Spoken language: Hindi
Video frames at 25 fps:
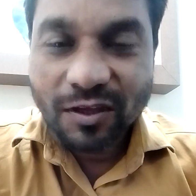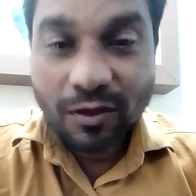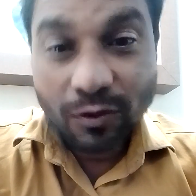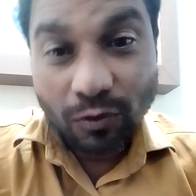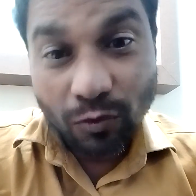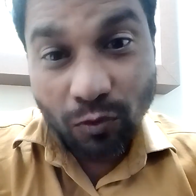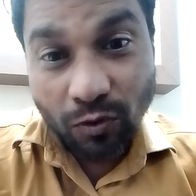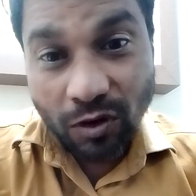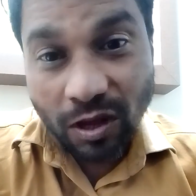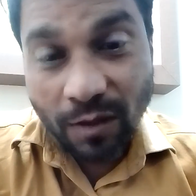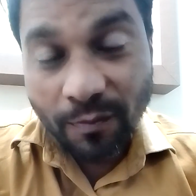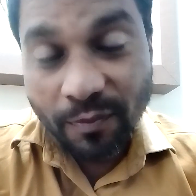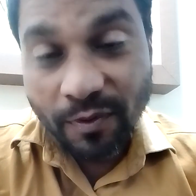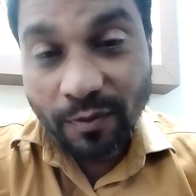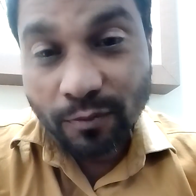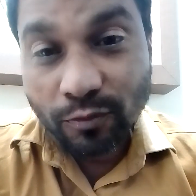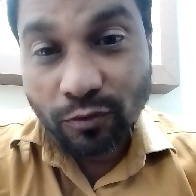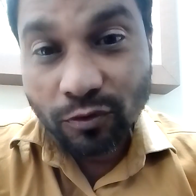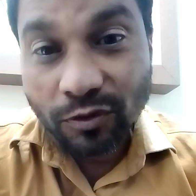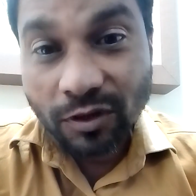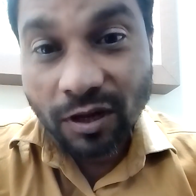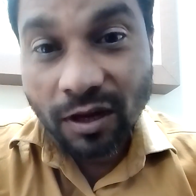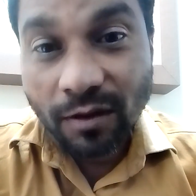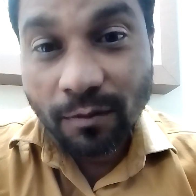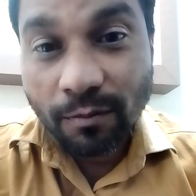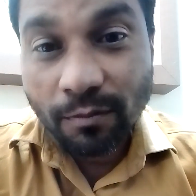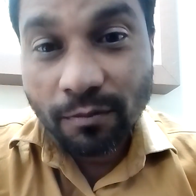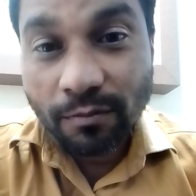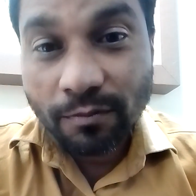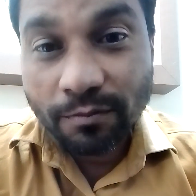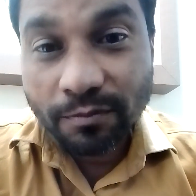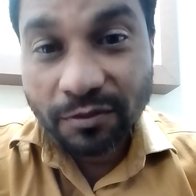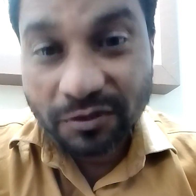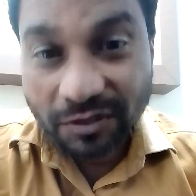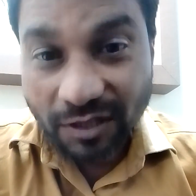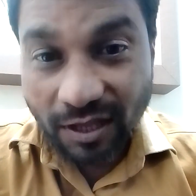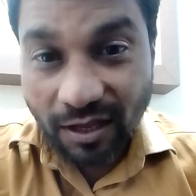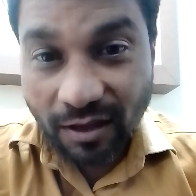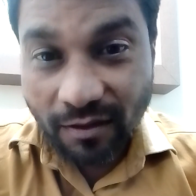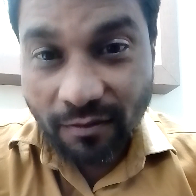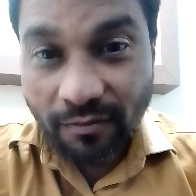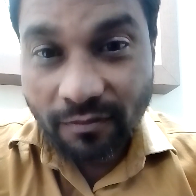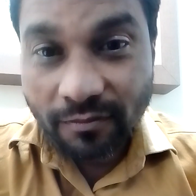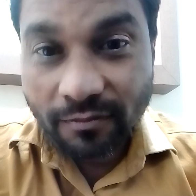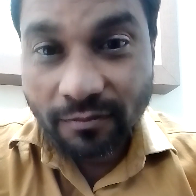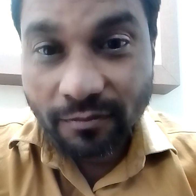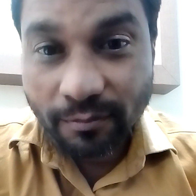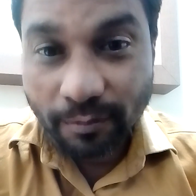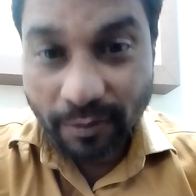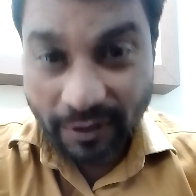कि घोड़ा पे बुढ़ा पिता
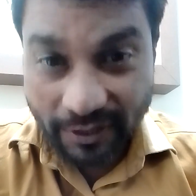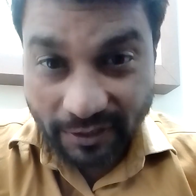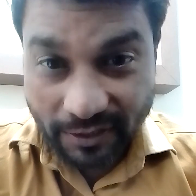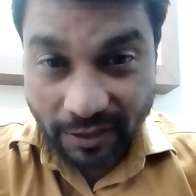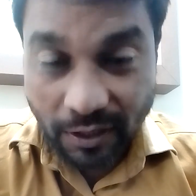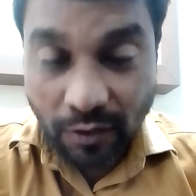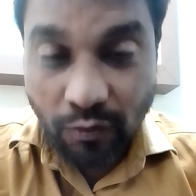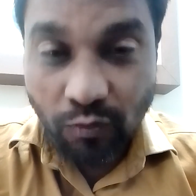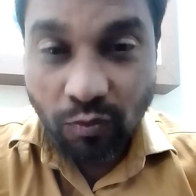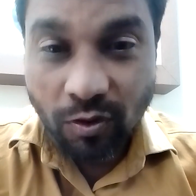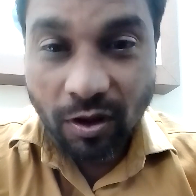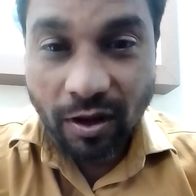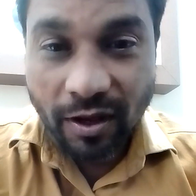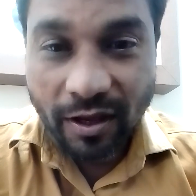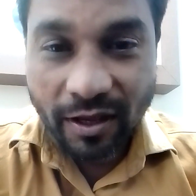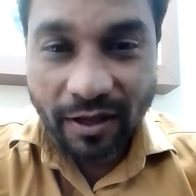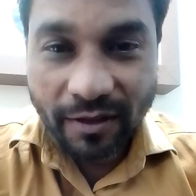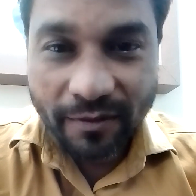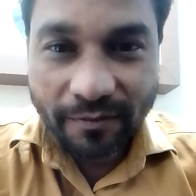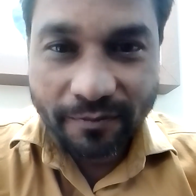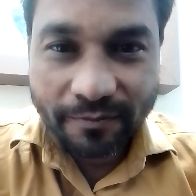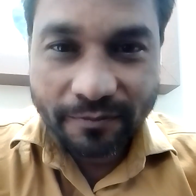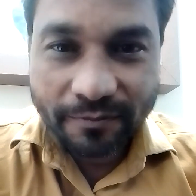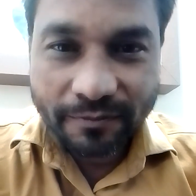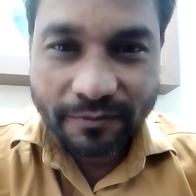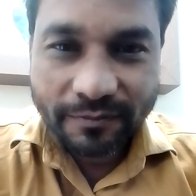बैठा हुआ है